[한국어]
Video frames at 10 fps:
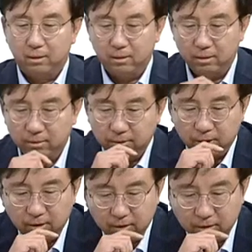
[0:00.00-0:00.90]

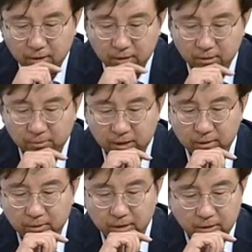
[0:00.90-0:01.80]
그러면은 그 지금
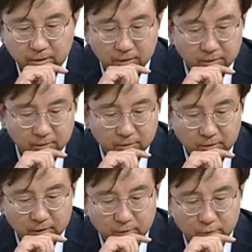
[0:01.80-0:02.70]
말씀하신 대로
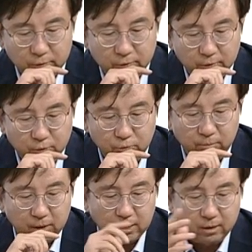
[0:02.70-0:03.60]
이제 수소를
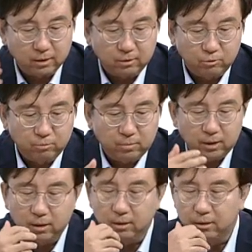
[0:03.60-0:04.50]
운반하는 그
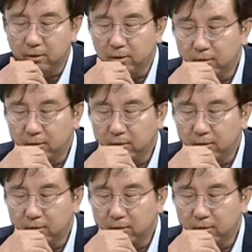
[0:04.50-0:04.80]
운반